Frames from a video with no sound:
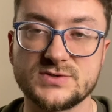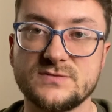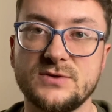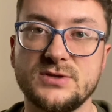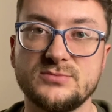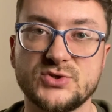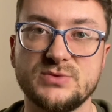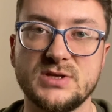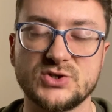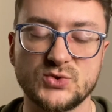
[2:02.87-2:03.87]
o swoim
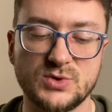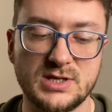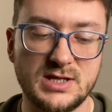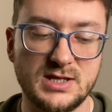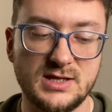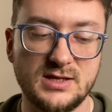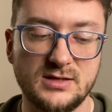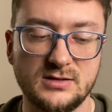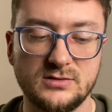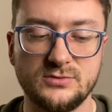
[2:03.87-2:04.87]
przymierzu.
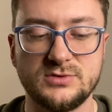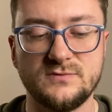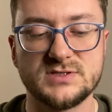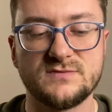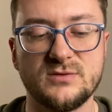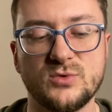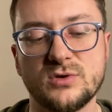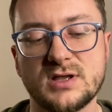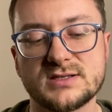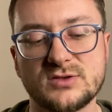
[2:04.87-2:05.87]
Ludowi swemu
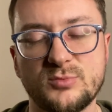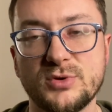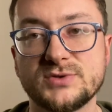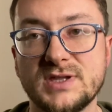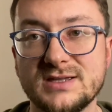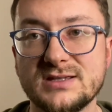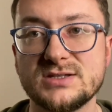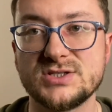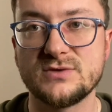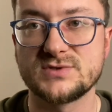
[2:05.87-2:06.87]
okazał potęgę
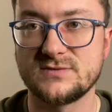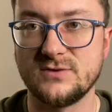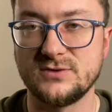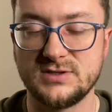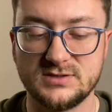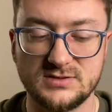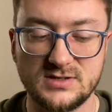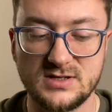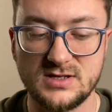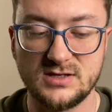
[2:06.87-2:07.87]
dzieł swoich,
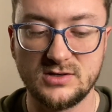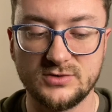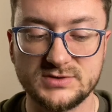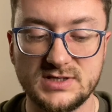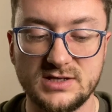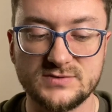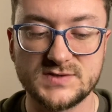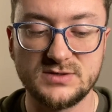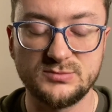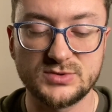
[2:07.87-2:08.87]

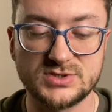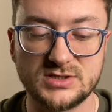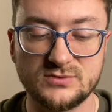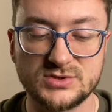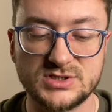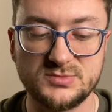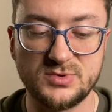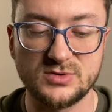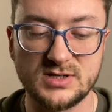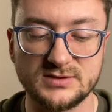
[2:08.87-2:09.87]
oddając im posiadłości
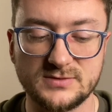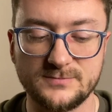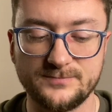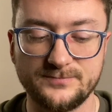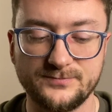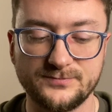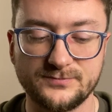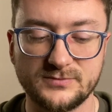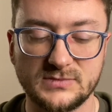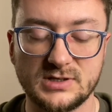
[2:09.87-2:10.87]
pogan
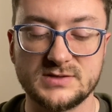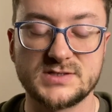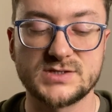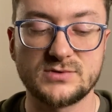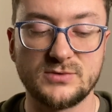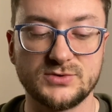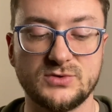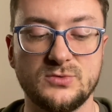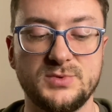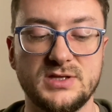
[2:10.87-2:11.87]
zesłał
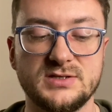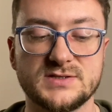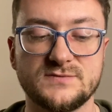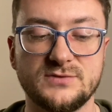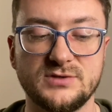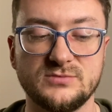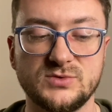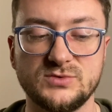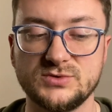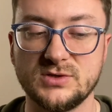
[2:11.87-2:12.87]
odkupienie swojemu
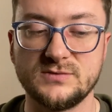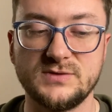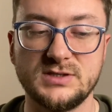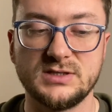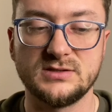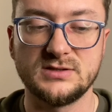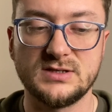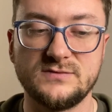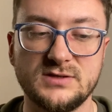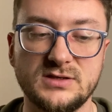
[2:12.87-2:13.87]
ludowi,
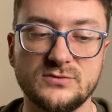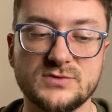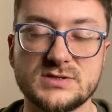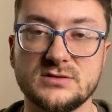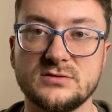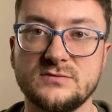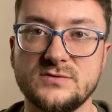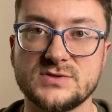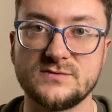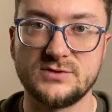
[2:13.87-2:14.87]
na wieki
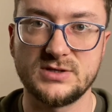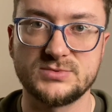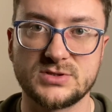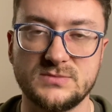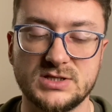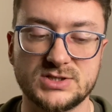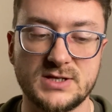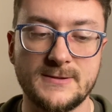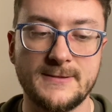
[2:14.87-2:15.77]
ustanowił swoje przymierze.